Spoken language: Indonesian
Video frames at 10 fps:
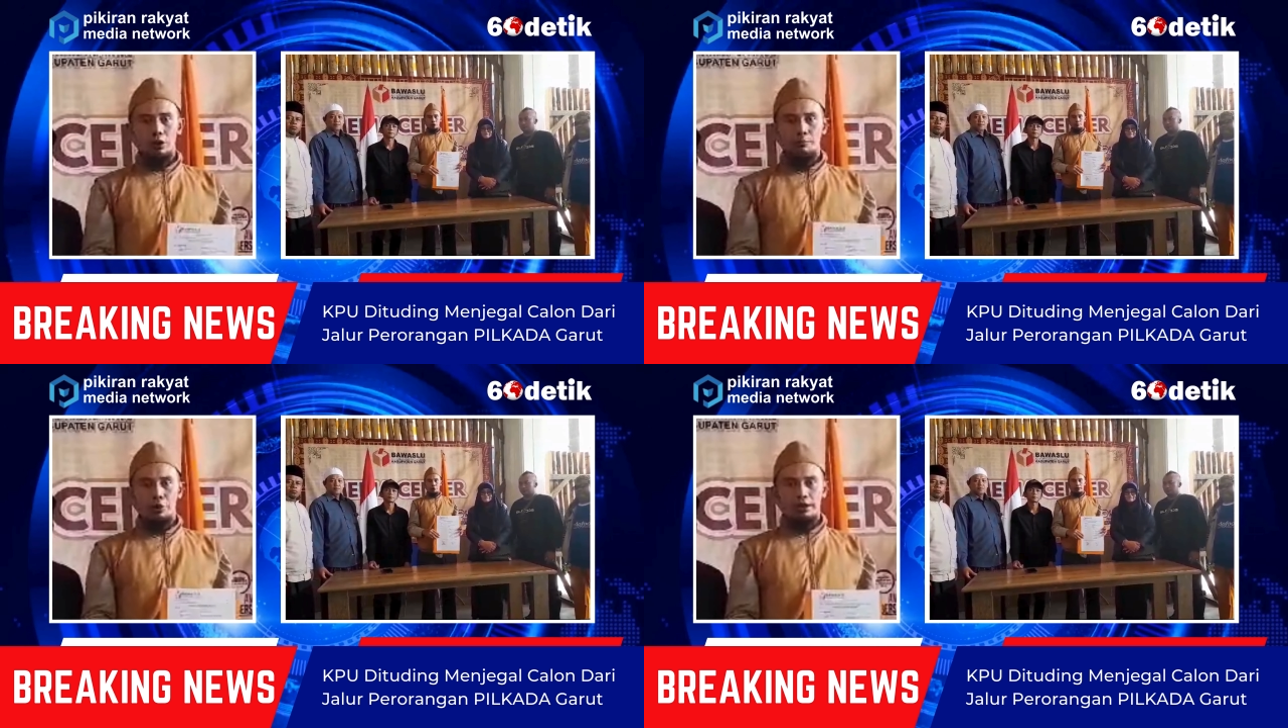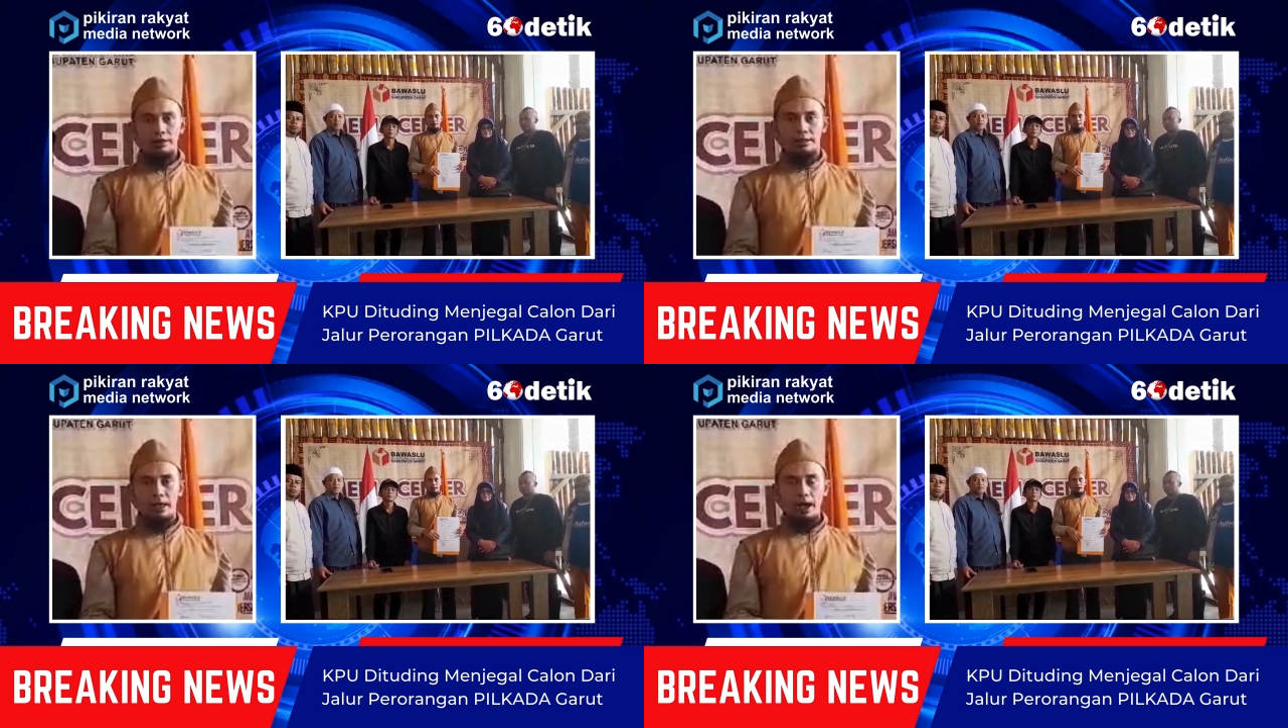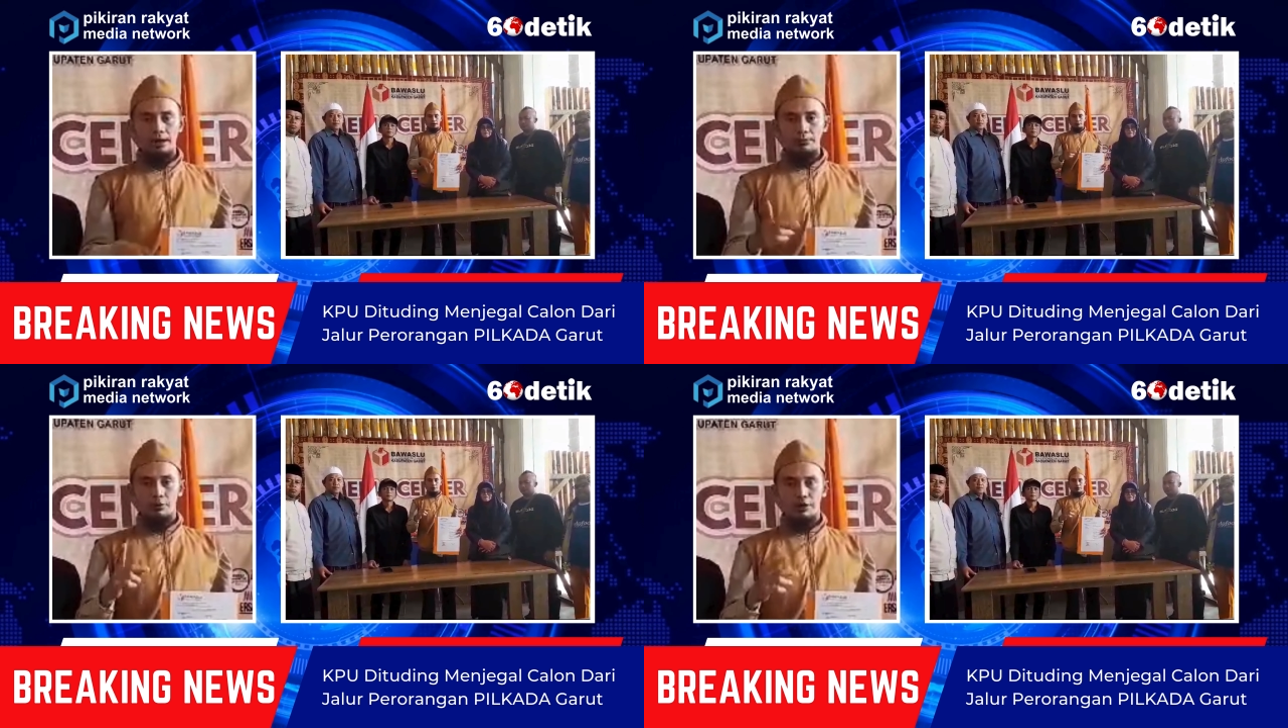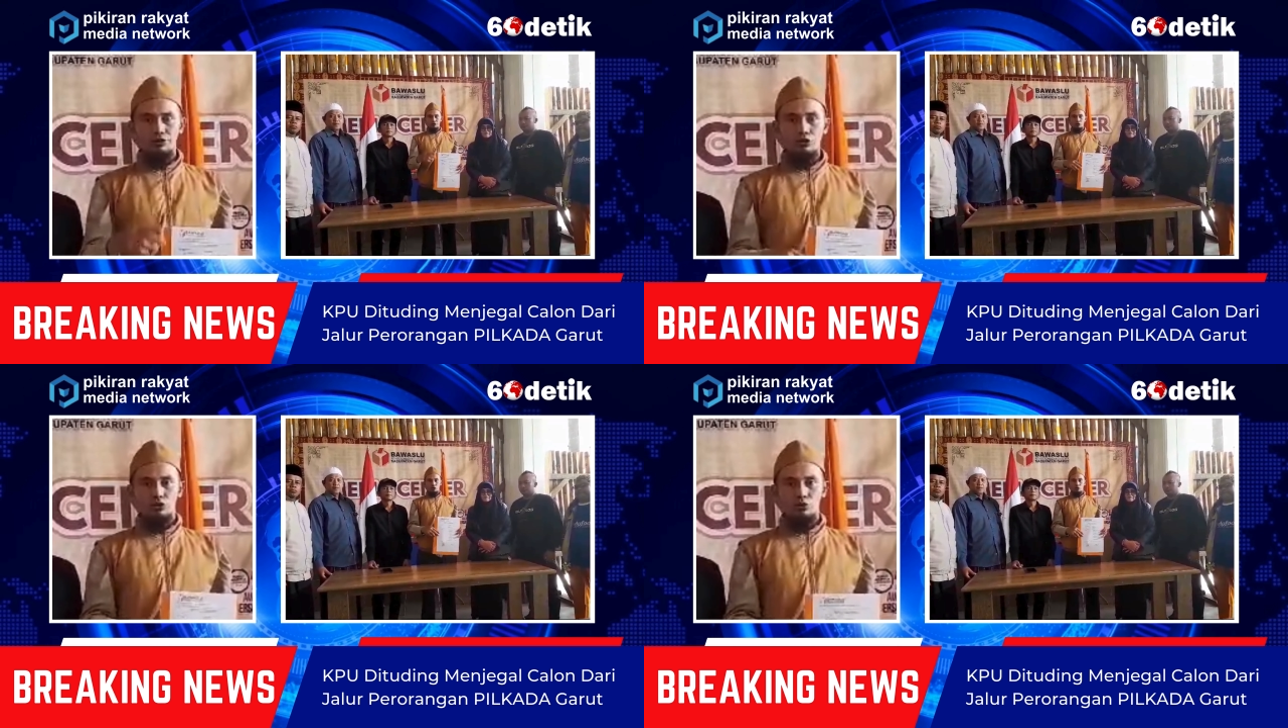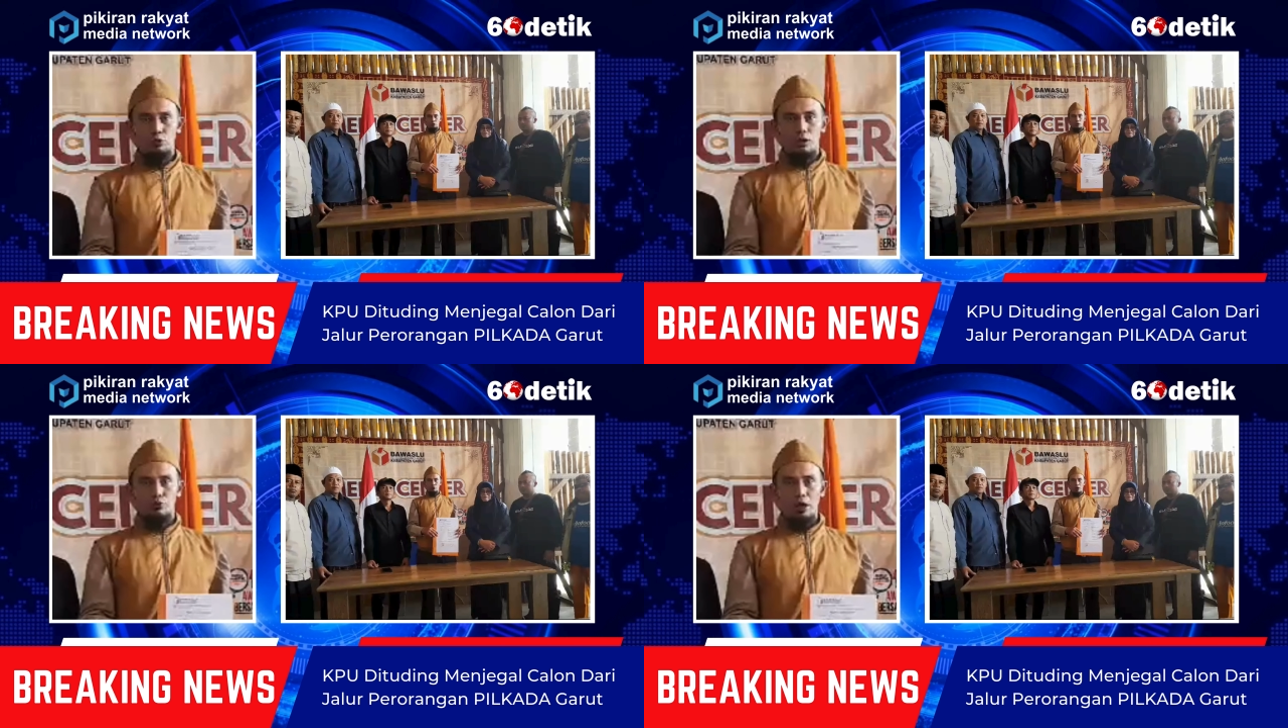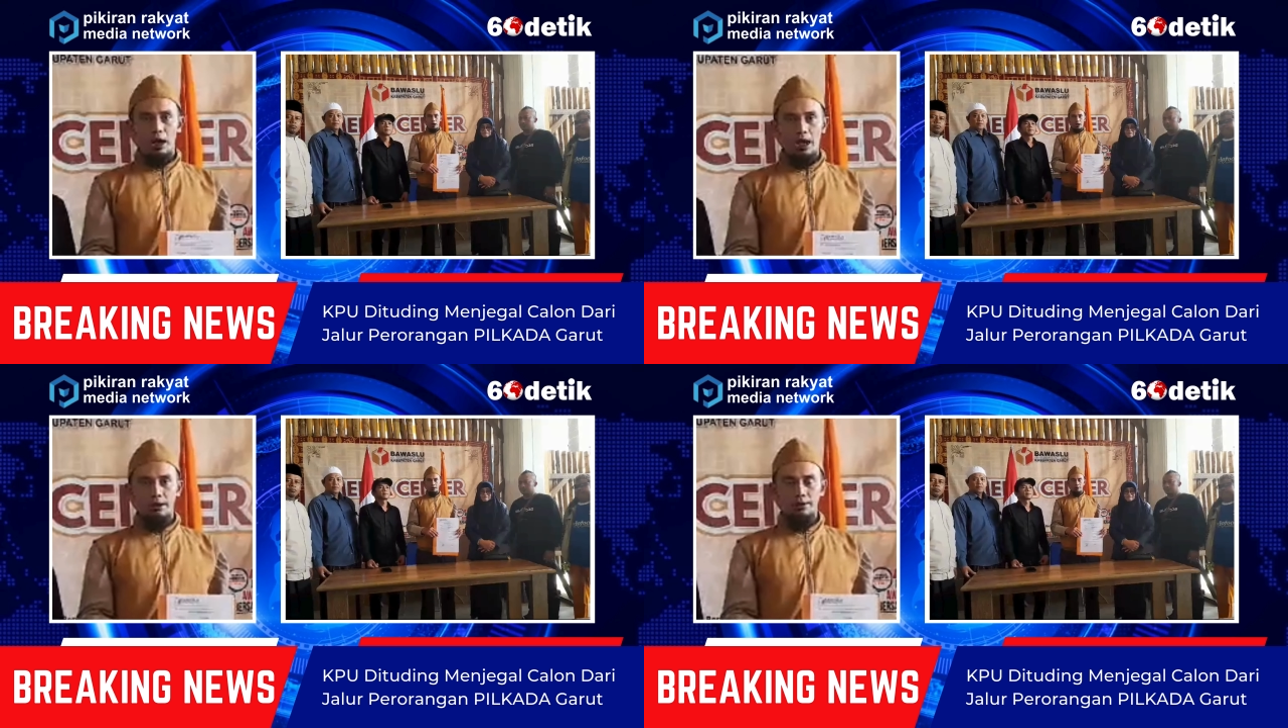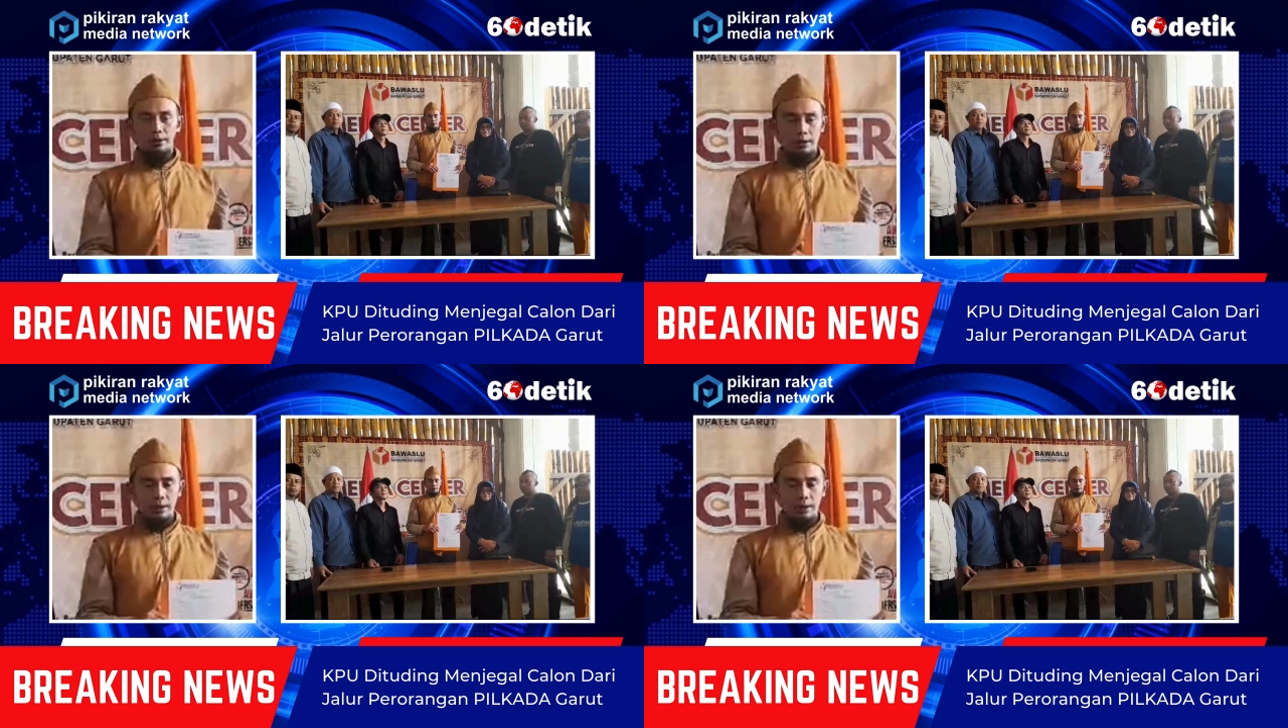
laporan kita ke Bawaslu mudah-mudahan